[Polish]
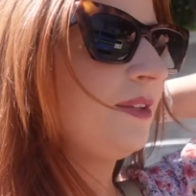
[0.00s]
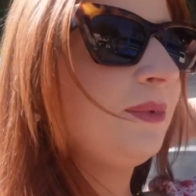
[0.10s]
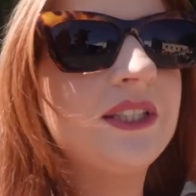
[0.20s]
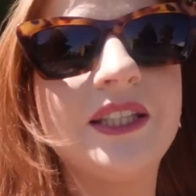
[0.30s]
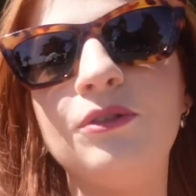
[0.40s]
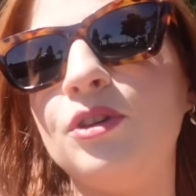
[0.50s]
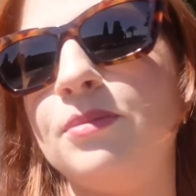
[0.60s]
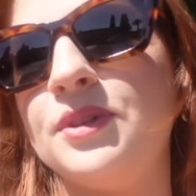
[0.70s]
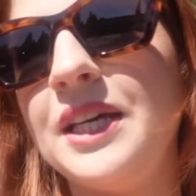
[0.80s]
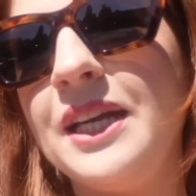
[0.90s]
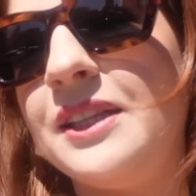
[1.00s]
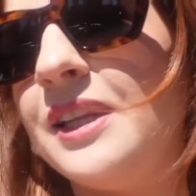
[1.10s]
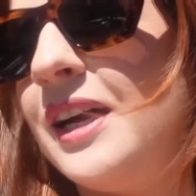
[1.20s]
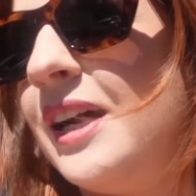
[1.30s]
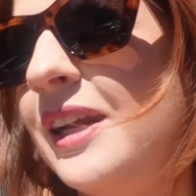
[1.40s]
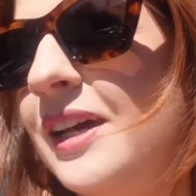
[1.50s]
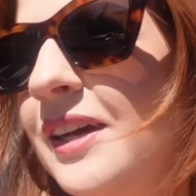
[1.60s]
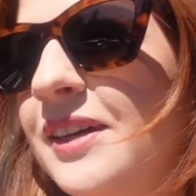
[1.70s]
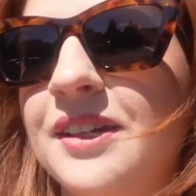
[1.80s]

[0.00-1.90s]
niebieski autobus Etna, ale